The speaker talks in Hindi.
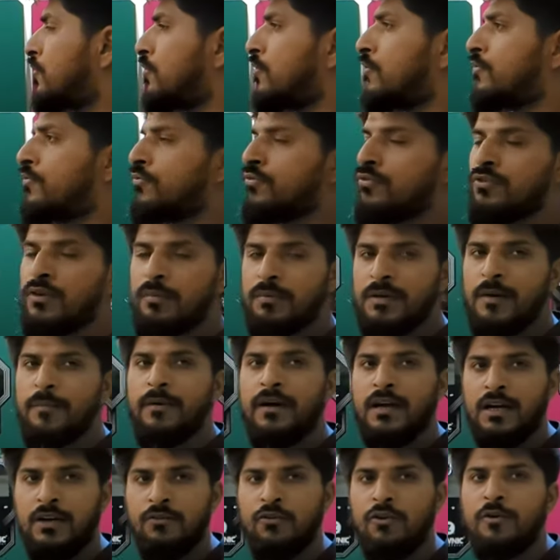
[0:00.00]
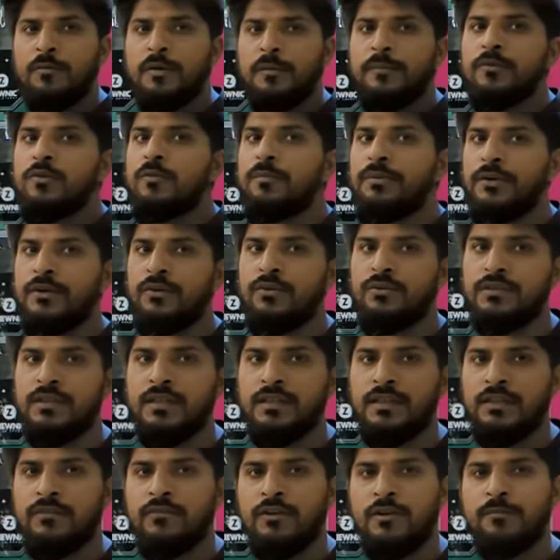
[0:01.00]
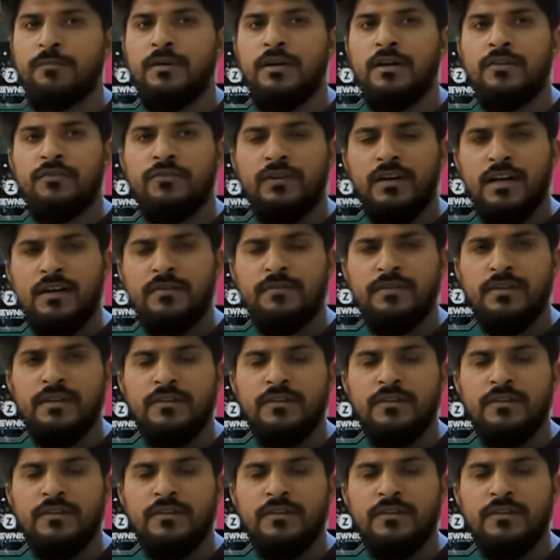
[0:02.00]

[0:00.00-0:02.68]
तो वो आपका बारह वोल्ट पे भी ऑपरेट हो जाता है वन पॉइंट फाइव